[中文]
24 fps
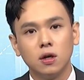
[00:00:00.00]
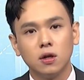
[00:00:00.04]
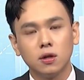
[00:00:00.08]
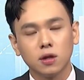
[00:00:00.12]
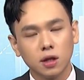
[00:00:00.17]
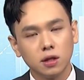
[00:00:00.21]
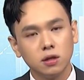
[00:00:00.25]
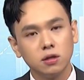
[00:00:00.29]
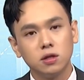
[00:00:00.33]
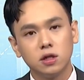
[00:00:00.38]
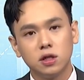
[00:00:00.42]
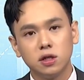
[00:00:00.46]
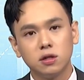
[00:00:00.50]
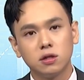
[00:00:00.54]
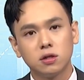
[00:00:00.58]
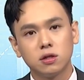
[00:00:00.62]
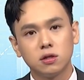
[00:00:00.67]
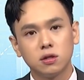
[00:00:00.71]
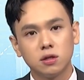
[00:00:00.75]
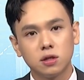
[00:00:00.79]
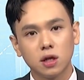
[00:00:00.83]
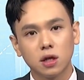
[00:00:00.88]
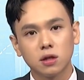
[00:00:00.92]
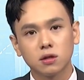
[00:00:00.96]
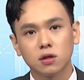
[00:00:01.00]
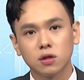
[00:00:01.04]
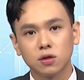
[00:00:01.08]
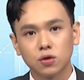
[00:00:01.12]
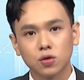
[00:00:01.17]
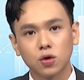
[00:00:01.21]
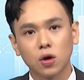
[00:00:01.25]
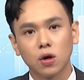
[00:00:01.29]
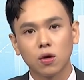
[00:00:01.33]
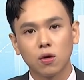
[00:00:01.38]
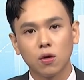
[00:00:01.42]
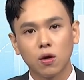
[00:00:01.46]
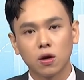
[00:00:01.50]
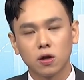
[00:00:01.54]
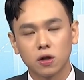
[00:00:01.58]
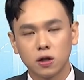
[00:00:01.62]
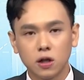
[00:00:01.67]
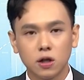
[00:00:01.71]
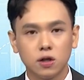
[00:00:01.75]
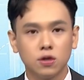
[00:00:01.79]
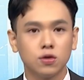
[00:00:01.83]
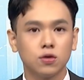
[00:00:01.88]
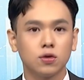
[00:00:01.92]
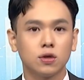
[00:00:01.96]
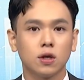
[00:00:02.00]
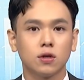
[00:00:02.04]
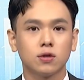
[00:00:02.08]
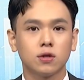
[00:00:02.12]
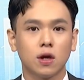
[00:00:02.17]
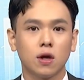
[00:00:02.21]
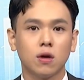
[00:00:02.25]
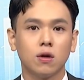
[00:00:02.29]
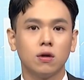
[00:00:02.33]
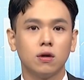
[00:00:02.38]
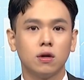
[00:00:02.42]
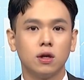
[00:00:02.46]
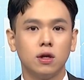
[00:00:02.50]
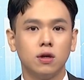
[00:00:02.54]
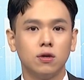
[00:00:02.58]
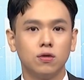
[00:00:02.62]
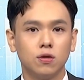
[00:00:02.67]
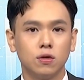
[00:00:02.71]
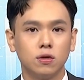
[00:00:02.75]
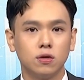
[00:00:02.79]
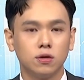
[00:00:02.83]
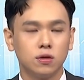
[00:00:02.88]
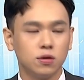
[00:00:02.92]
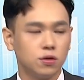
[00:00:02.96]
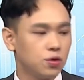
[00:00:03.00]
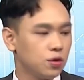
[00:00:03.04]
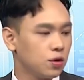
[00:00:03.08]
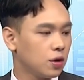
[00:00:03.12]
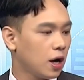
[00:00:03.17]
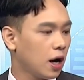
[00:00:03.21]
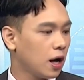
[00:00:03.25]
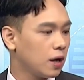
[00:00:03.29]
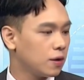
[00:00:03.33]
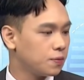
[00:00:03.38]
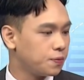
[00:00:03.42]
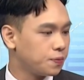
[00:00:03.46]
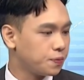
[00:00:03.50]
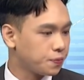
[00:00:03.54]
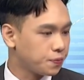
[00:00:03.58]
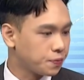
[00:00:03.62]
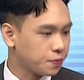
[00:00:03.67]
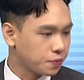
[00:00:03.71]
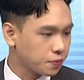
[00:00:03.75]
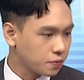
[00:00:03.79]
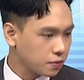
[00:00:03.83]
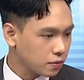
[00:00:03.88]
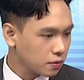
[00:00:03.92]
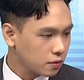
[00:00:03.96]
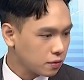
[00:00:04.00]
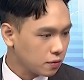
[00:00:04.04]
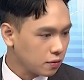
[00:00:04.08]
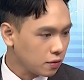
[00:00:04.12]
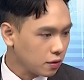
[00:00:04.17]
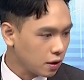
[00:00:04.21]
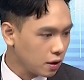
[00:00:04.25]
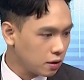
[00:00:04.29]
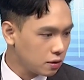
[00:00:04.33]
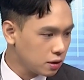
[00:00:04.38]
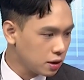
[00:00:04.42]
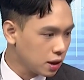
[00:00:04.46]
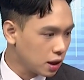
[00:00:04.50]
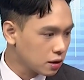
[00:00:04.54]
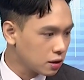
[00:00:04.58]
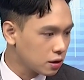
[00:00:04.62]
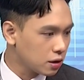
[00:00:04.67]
但是其实这样子的状况，也就叫超额利润。你去看这样